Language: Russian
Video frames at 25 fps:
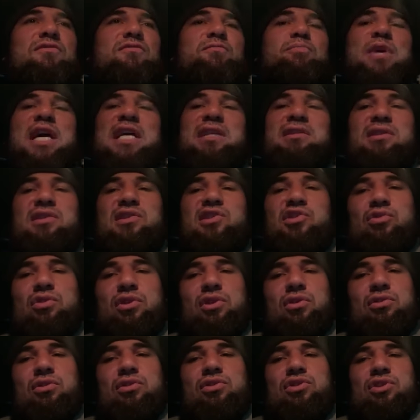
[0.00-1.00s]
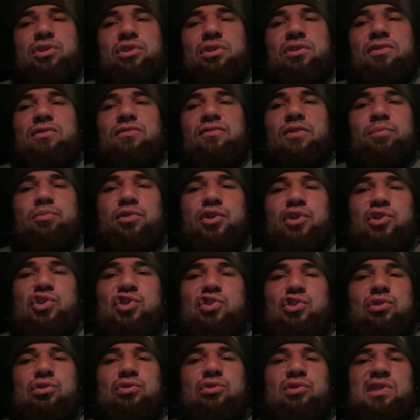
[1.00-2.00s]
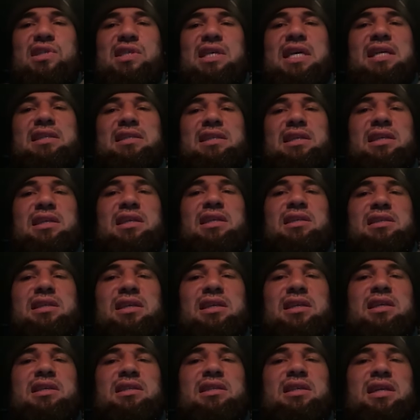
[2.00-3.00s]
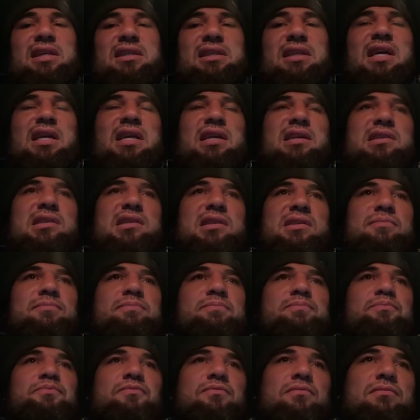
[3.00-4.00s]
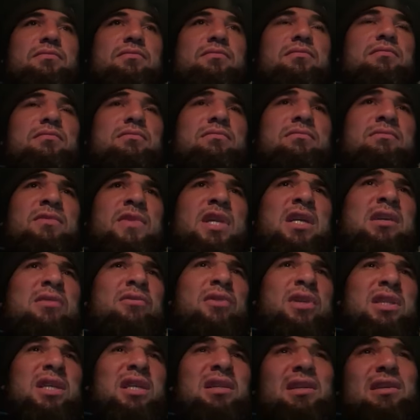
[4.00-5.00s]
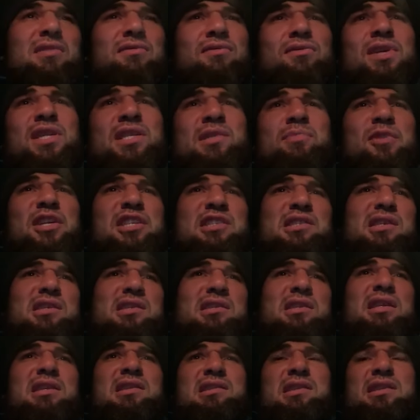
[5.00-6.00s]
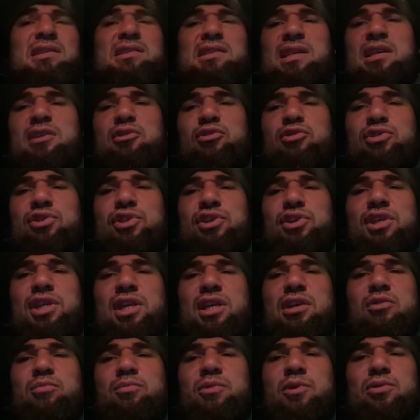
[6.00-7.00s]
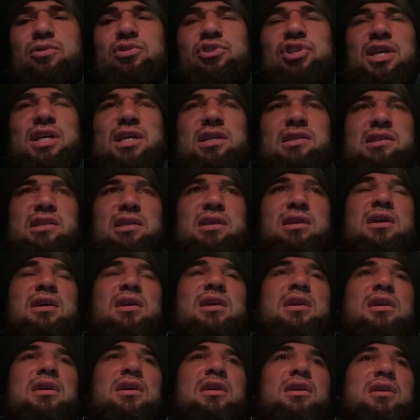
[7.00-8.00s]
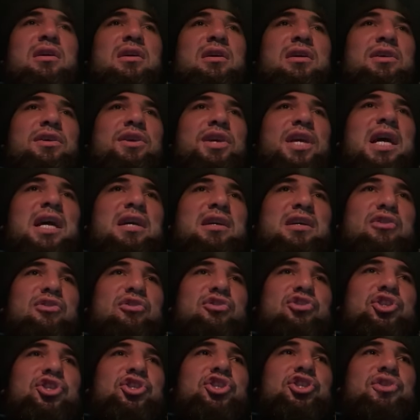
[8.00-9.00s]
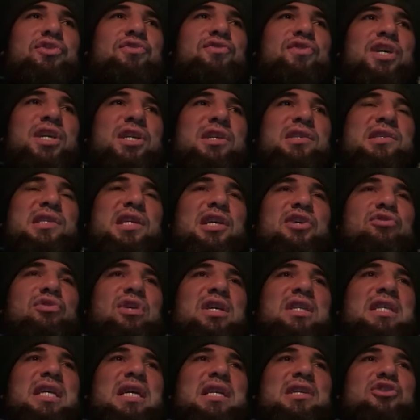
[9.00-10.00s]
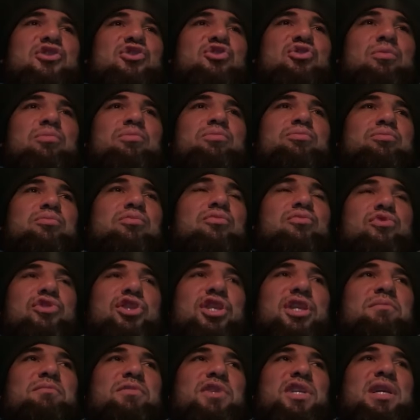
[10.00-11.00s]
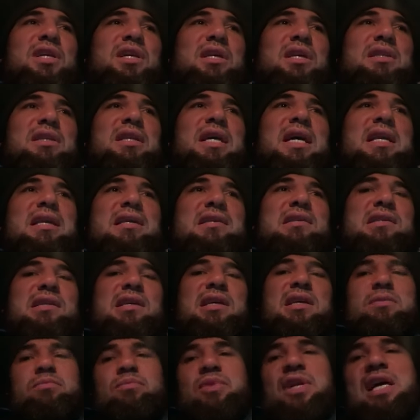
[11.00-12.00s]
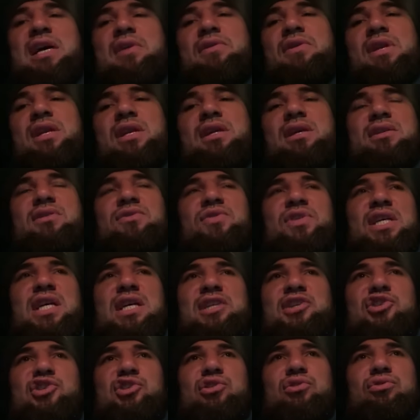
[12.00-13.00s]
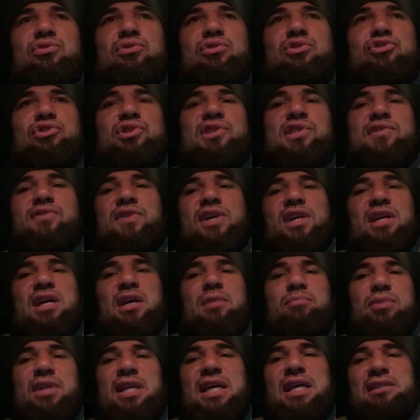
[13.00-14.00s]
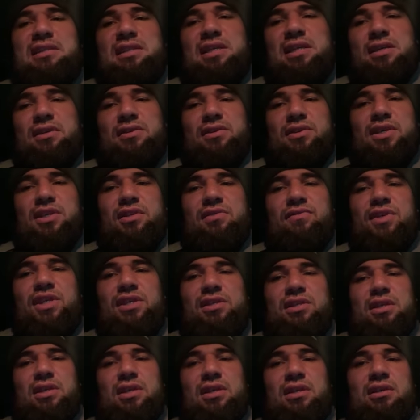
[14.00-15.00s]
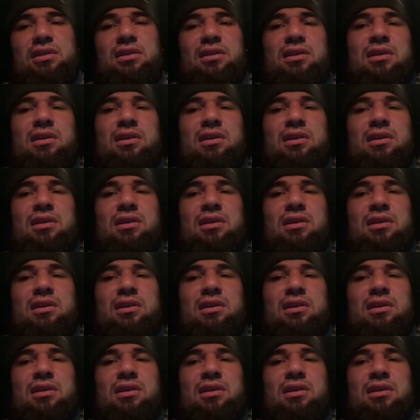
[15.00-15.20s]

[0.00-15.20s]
в пятницу, короче, в операционную сдай такие-такие-то анализы. И вот это весь процесс длится целую неделю, получается. Я, короче, четверг сдаю анализ, чтобы уже мне анализы отправили 12 часов ночи сверхоплаты инвитро.